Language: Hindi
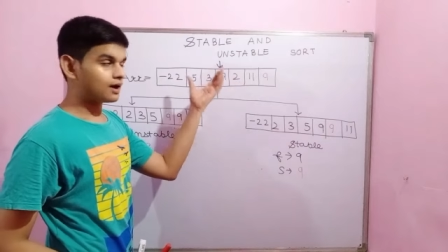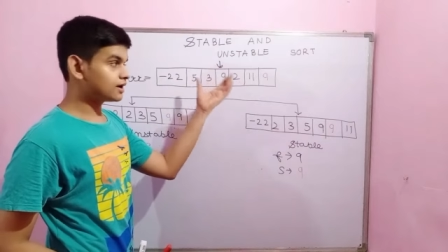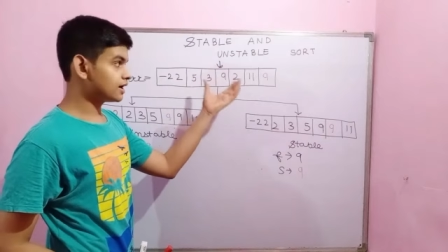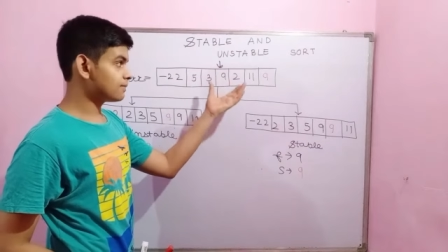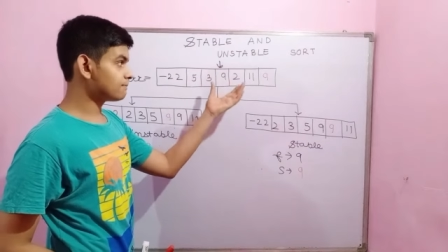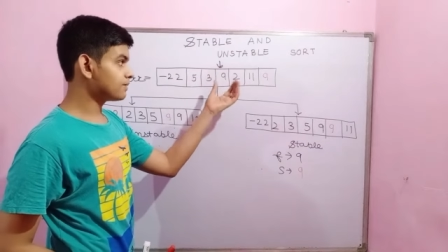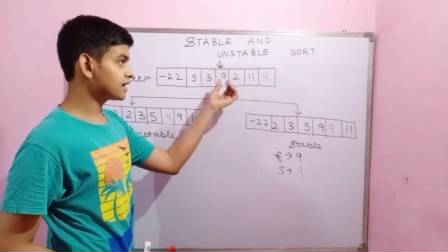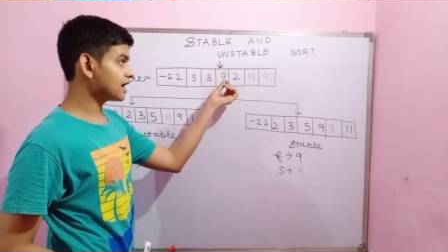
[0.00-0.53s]

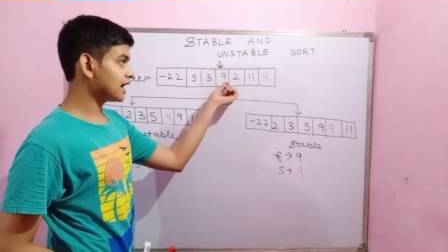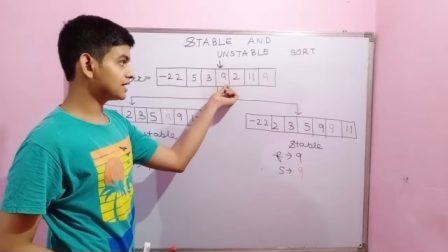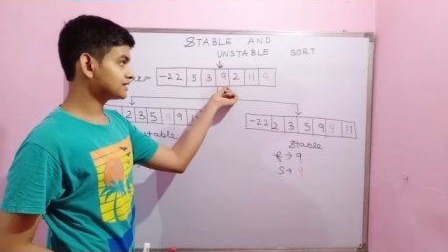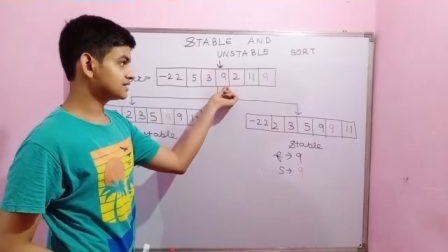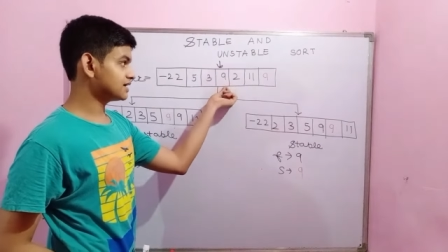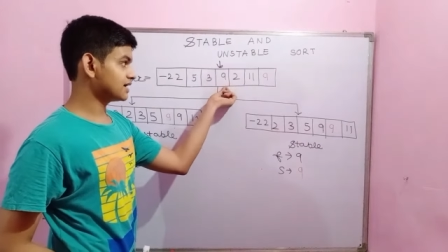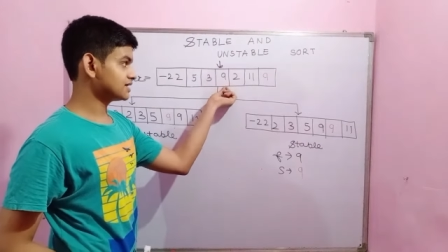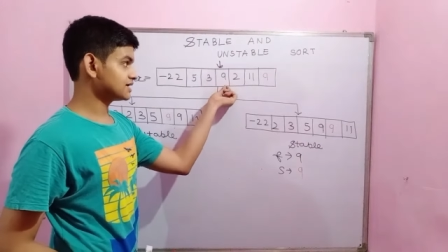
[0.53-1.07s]
नंबर
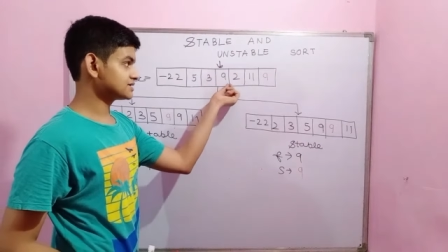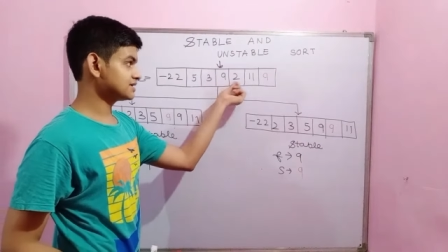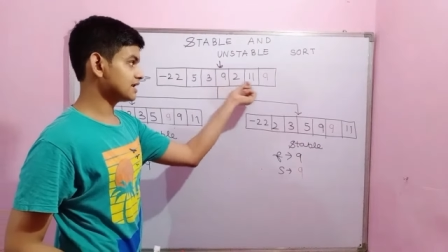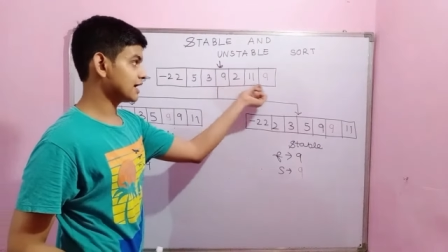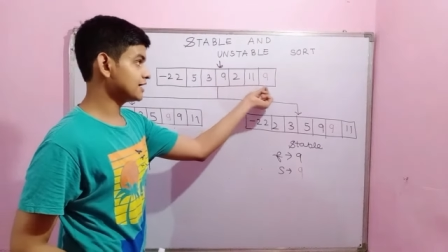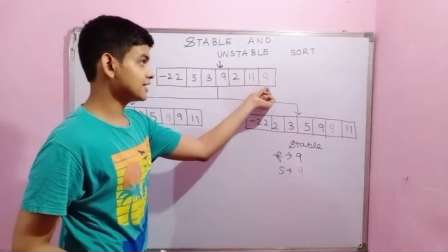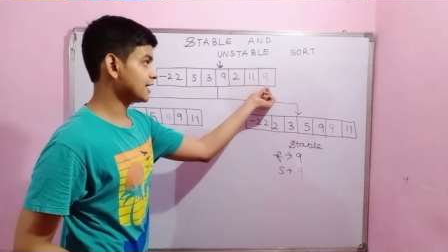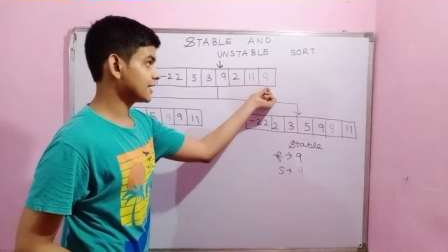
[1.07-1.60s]
आते हैं जैसे
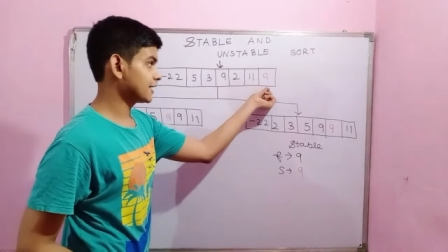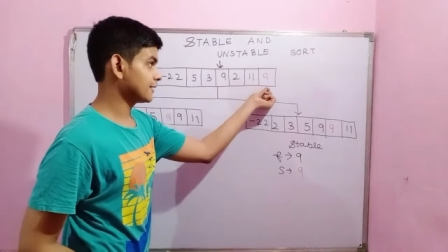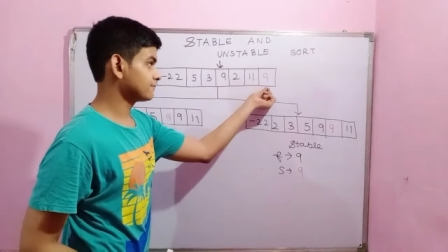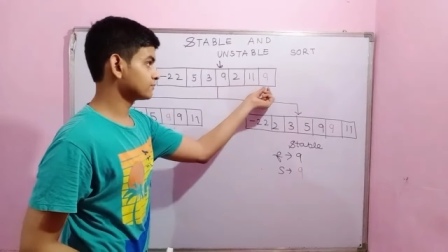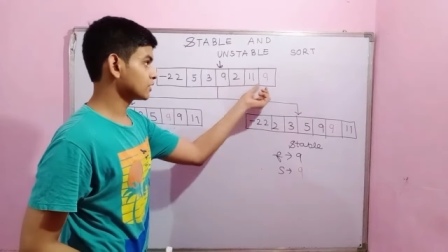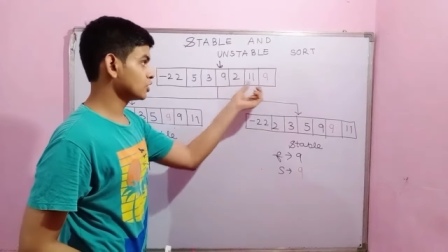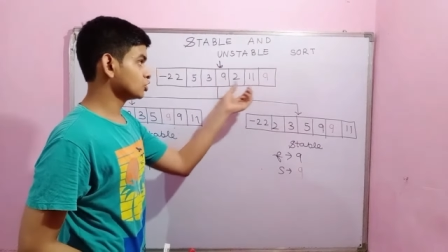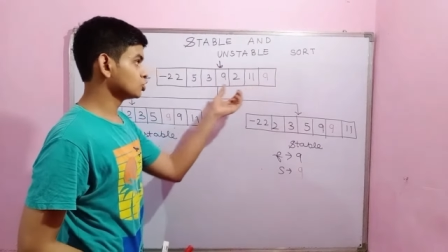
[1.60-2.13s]
नाइन आ रहा है
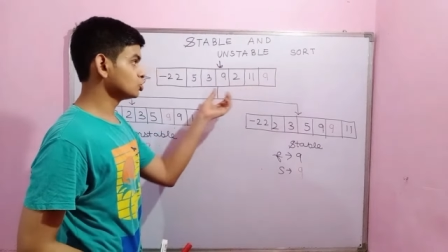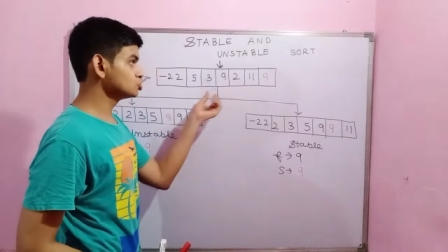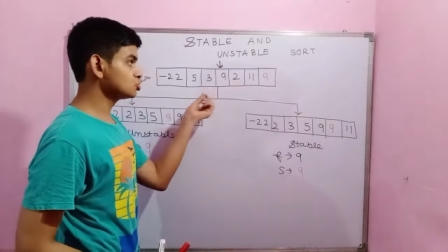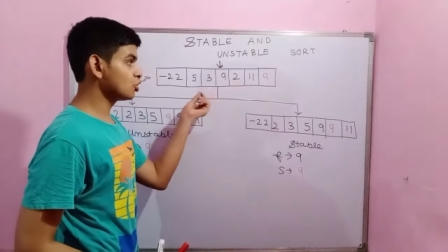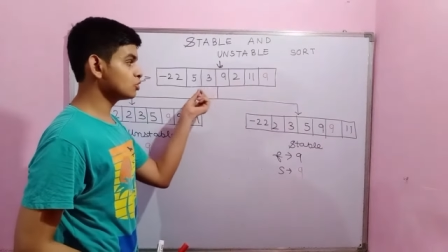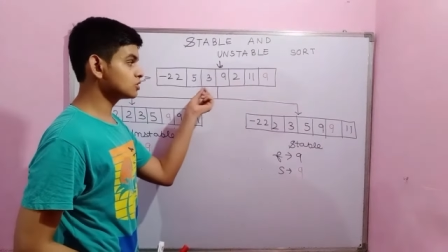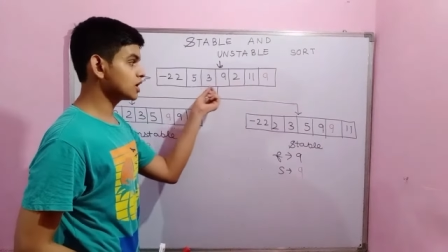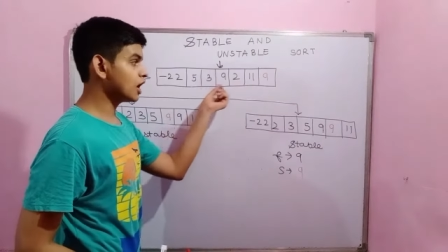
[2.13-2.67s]
तो
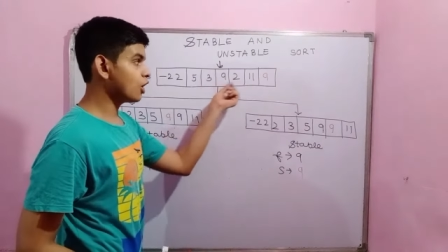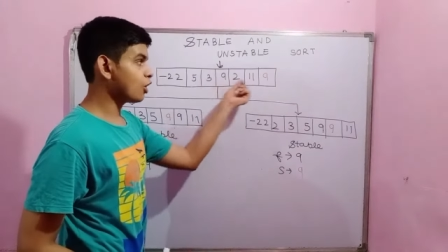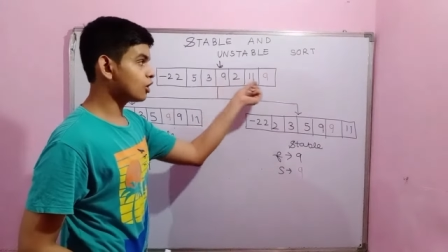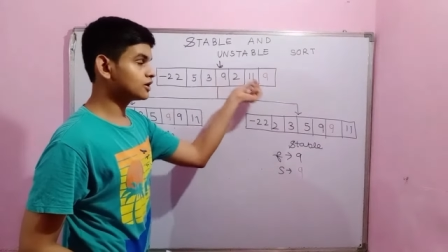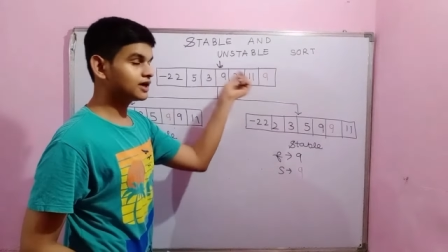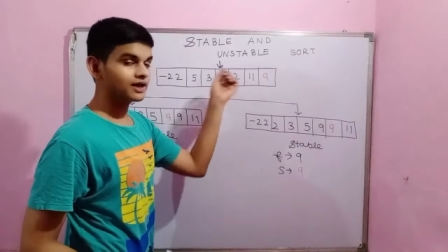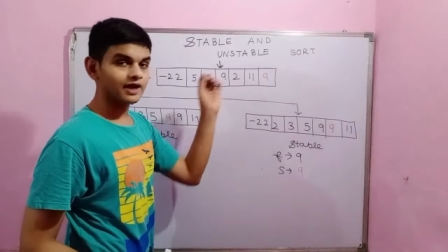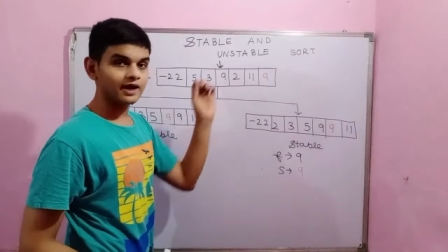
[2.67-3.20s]
जो उनका
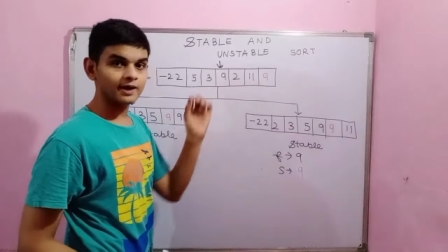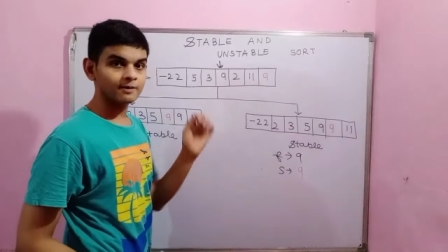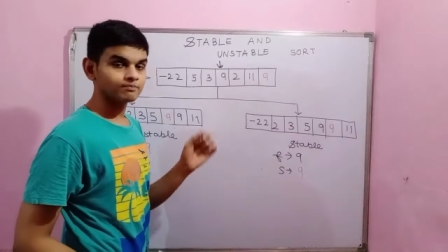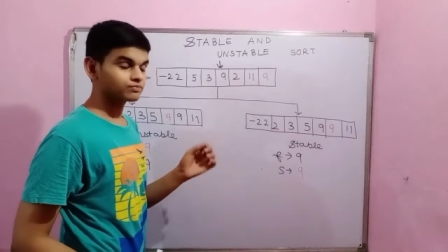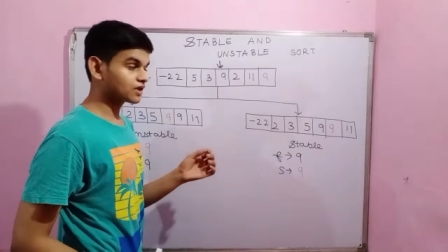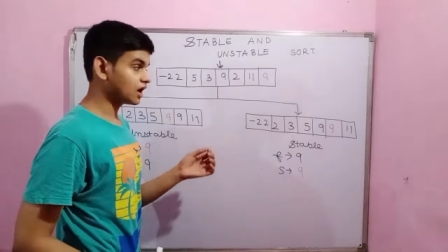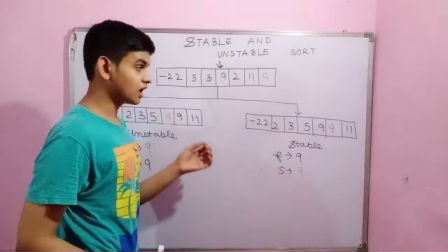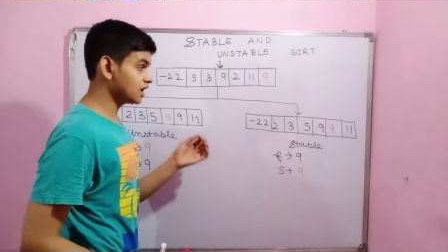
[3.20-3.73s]
ऑर्डर है
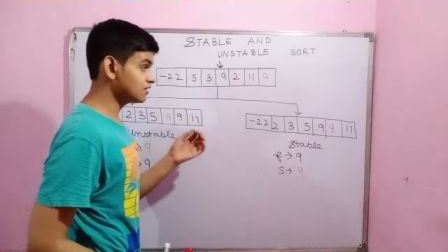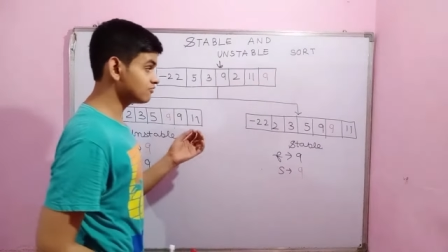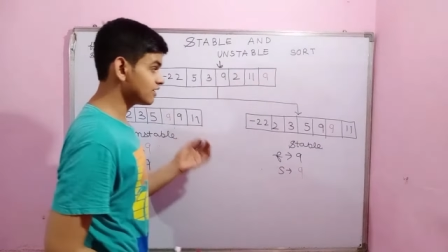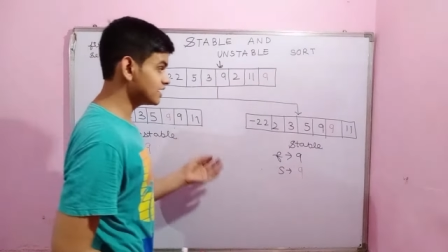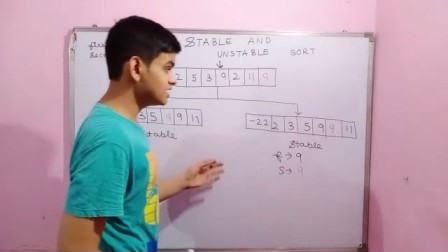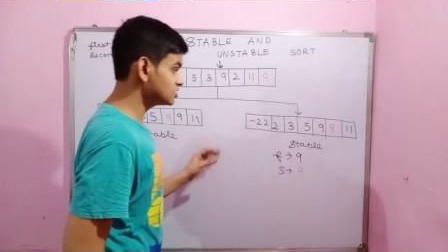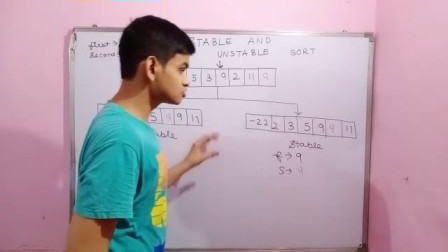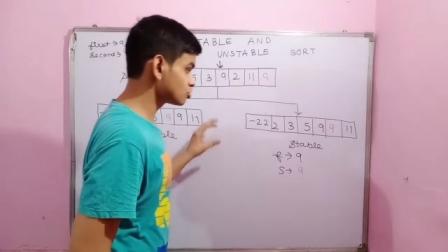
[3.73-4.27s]
अगर
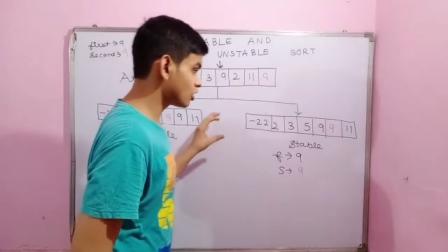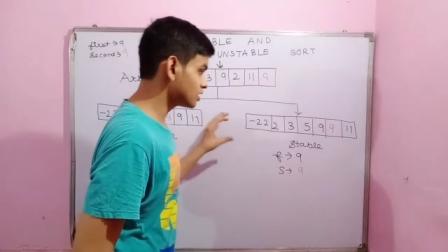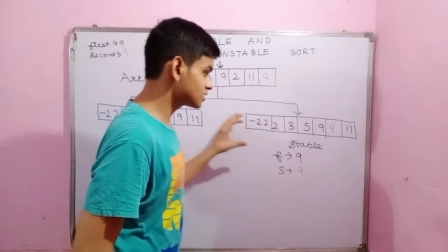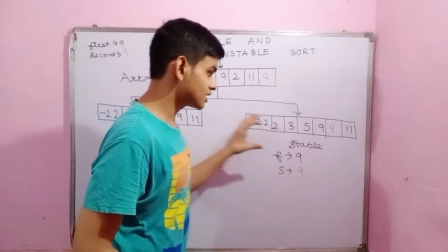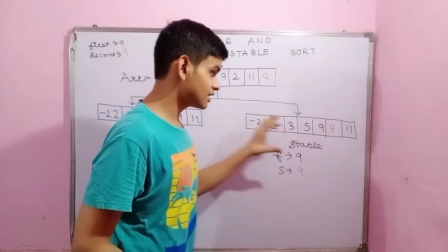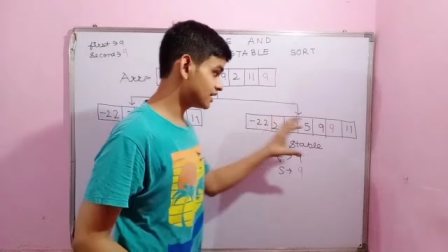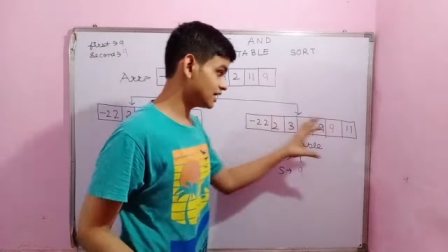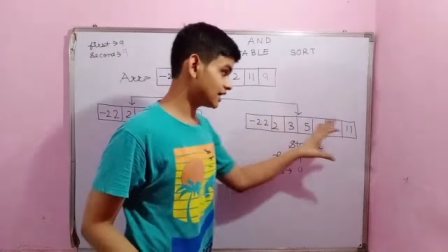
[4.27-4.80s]
वही सॉर्ट
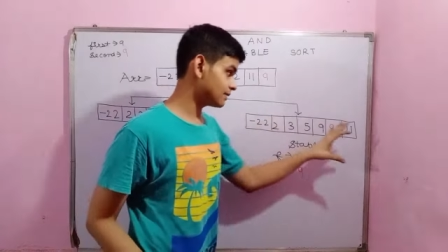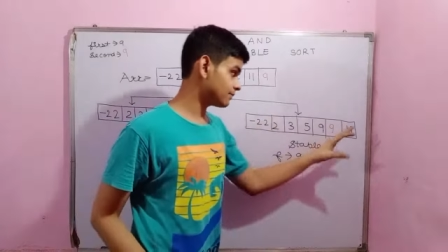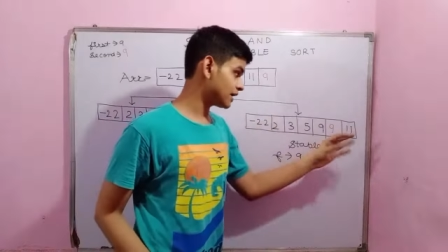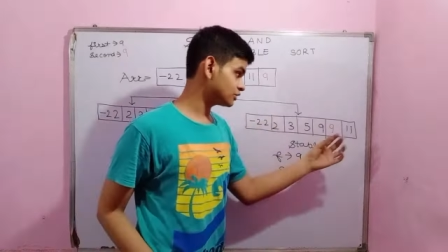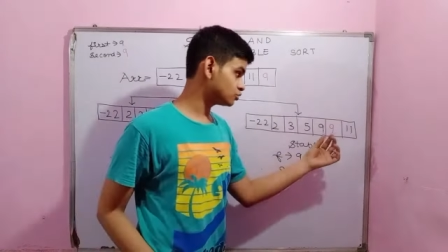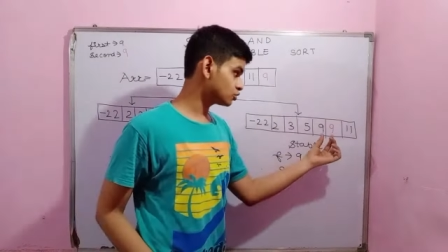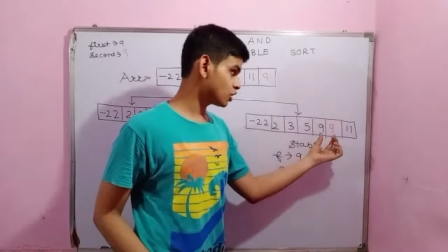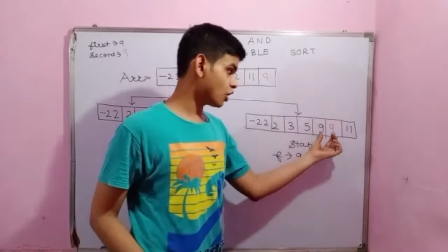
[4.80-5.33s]
करने के
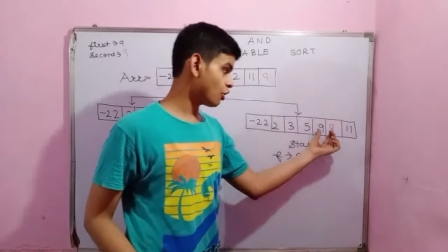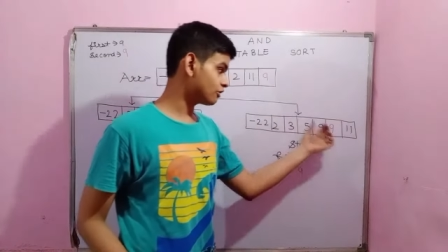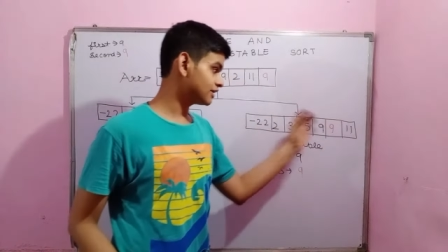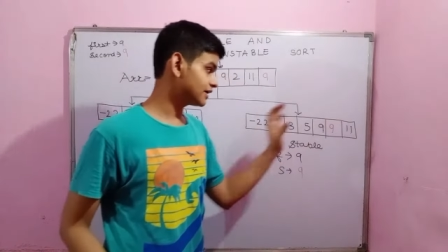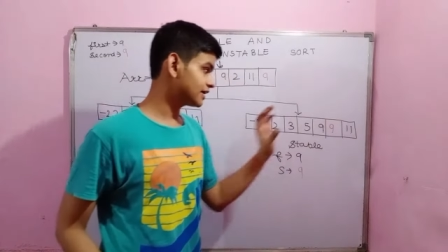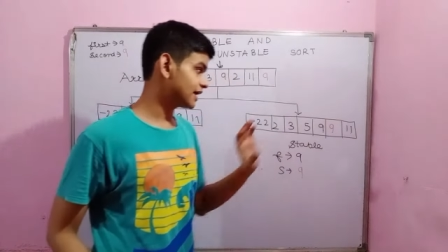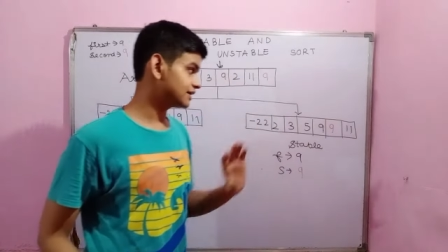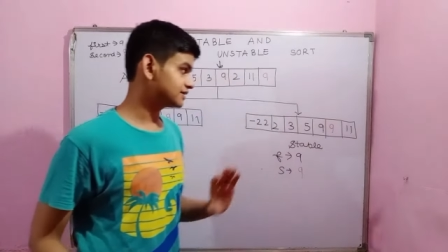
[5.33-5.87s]
बाद उनका
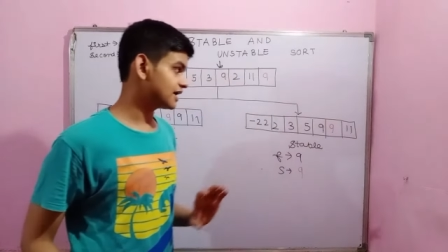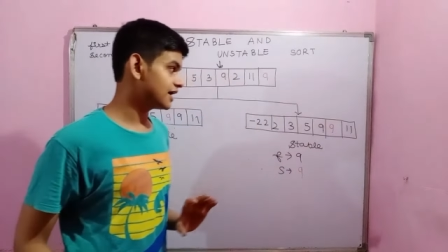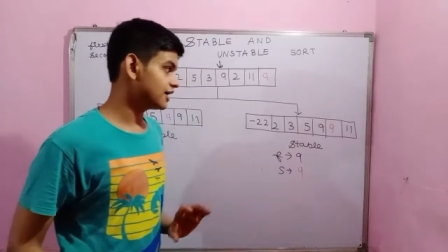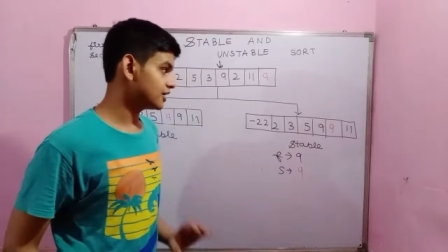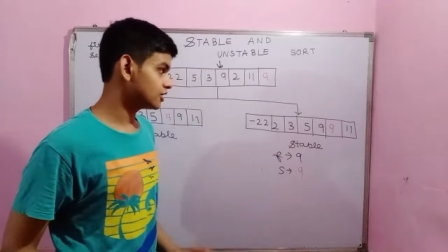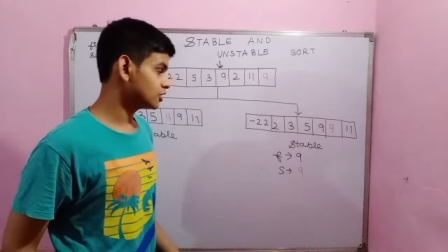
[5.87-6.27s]
ऑर्डर रहता है